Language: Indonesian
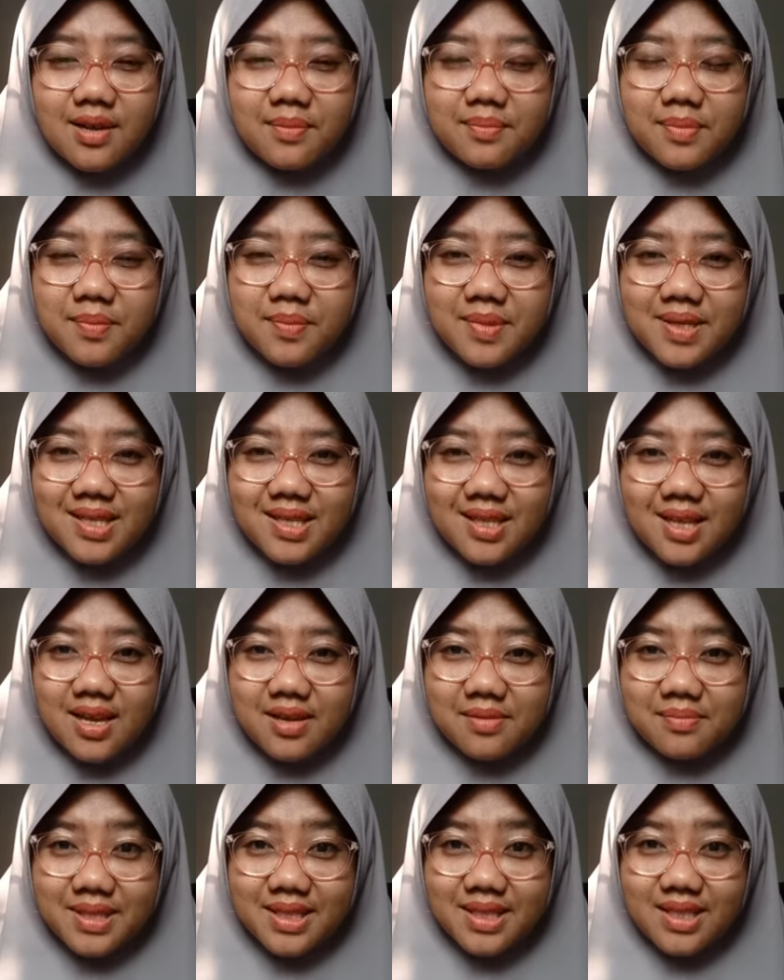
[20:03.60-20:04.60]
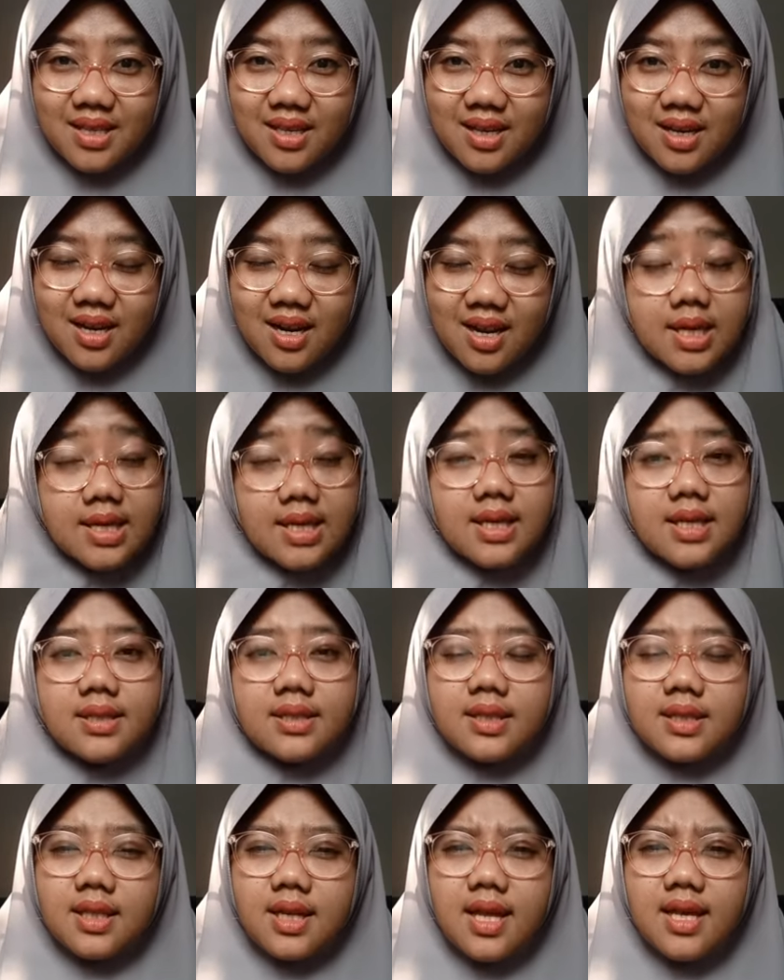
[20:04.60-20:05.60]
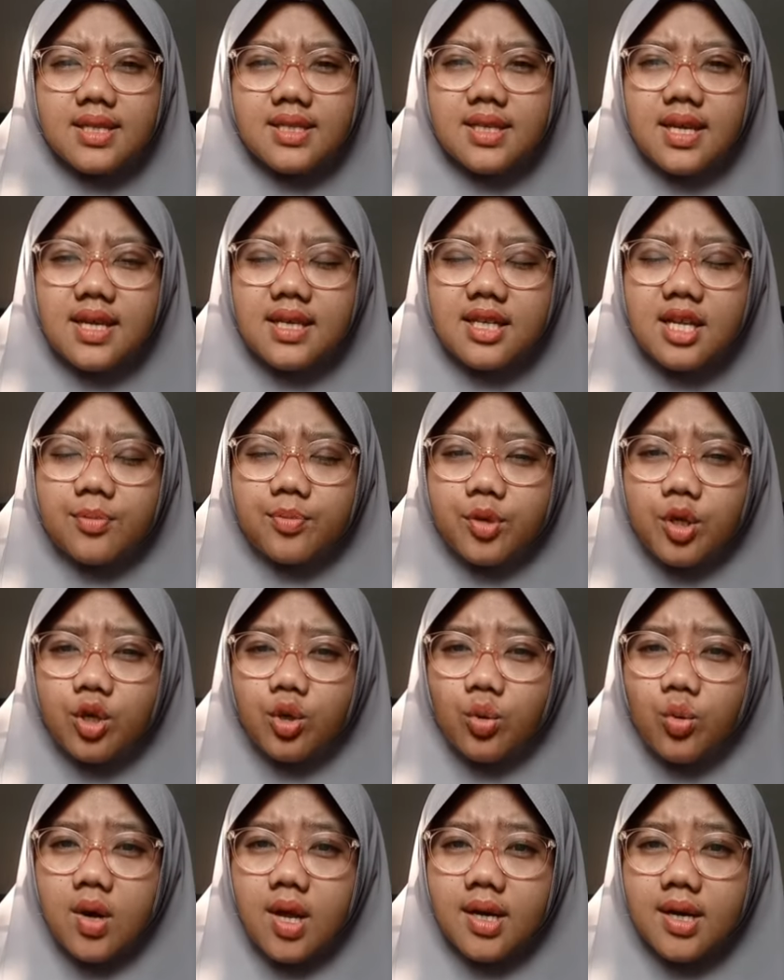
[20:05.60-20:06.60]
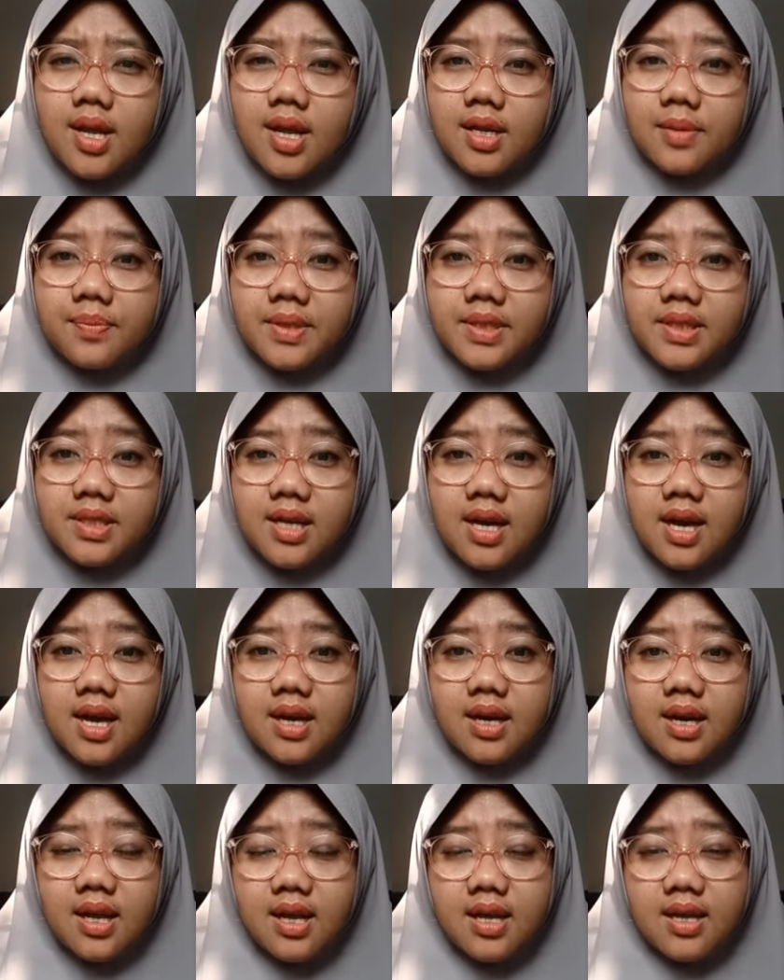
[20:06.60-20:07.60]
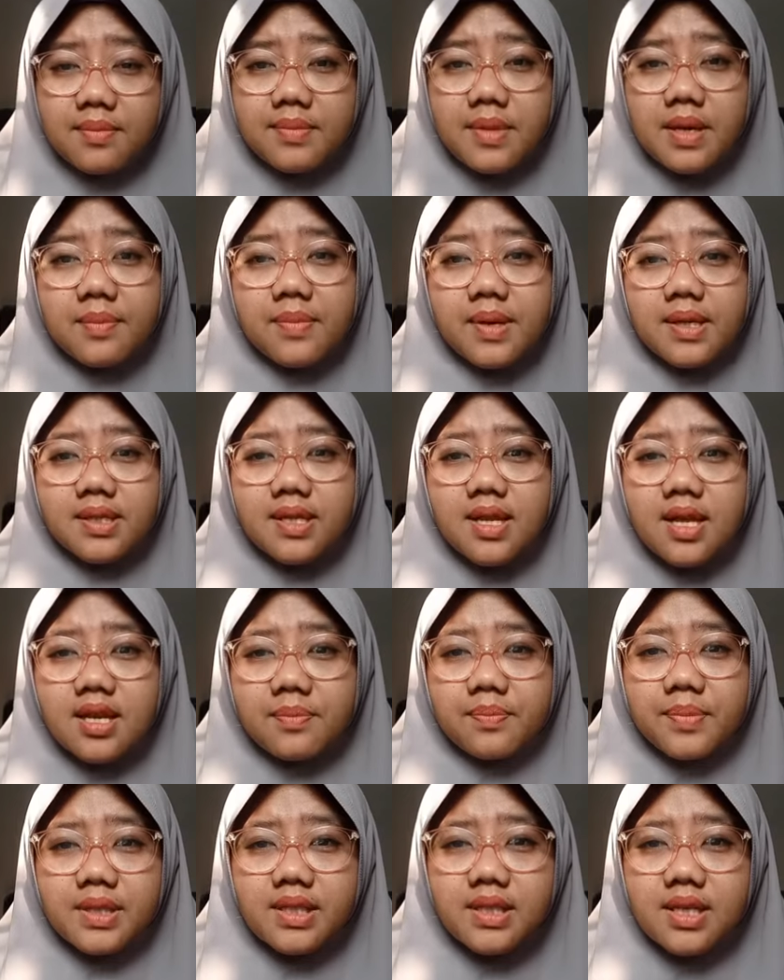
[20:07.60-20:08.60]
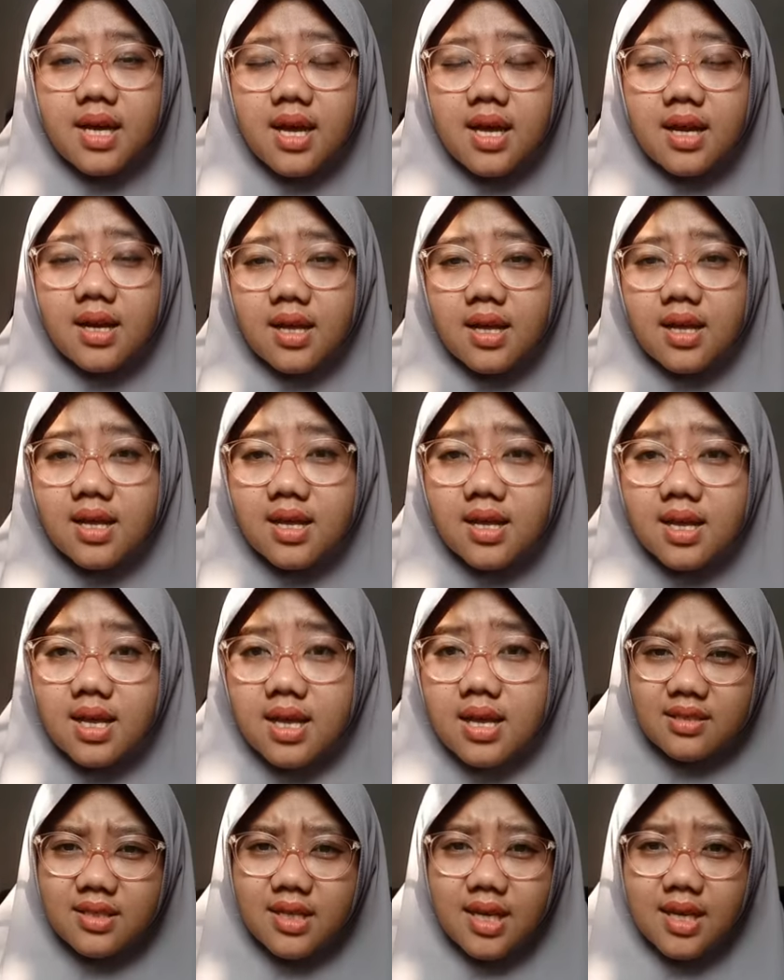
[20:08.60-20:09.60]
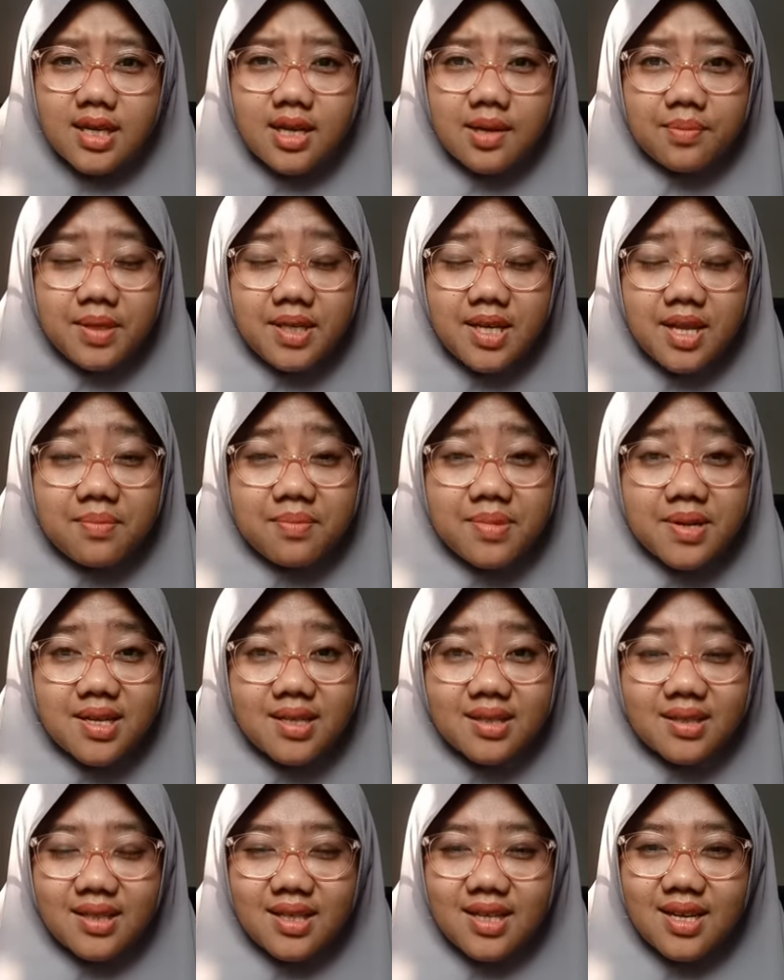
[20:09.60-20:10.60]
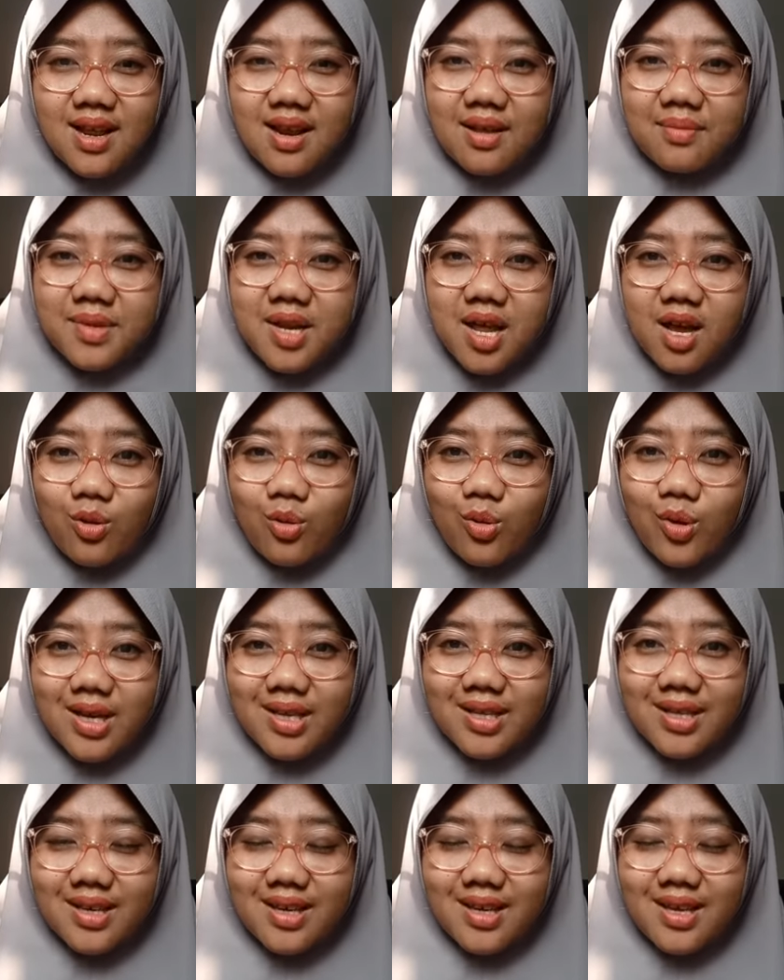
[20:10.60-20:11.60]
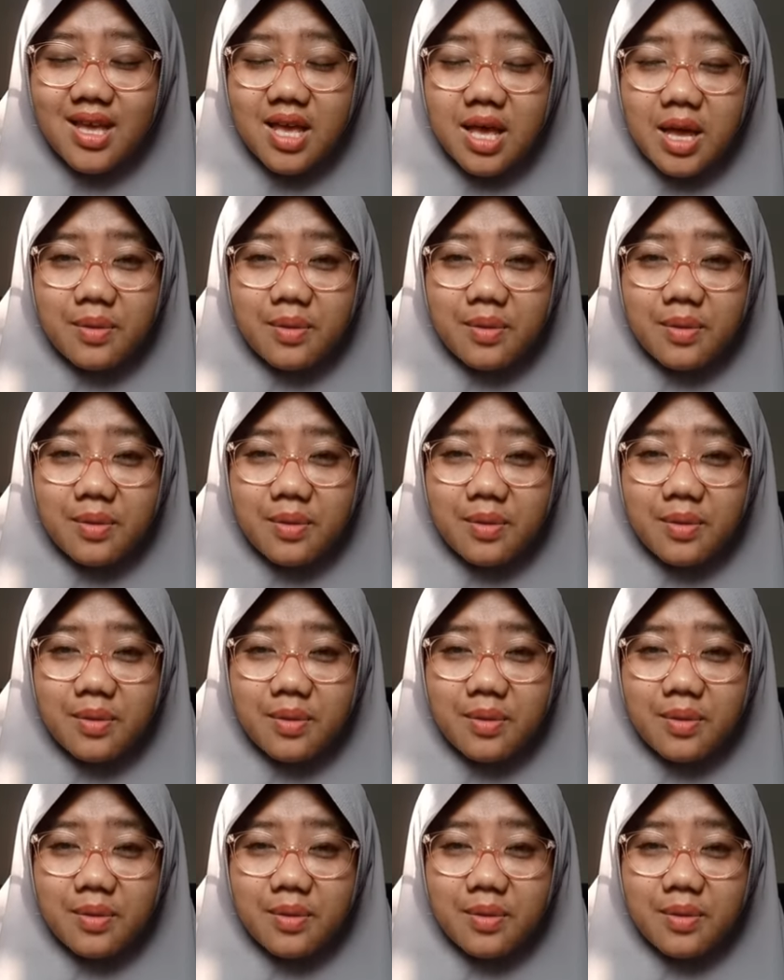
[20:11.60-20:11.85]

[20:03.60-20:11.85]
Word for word: dalam pemerintahan Mesir. Setelah Jainab keluar dari penjara, bebas dari penjara, Jainab tidak berhenti dalam dakwahnya.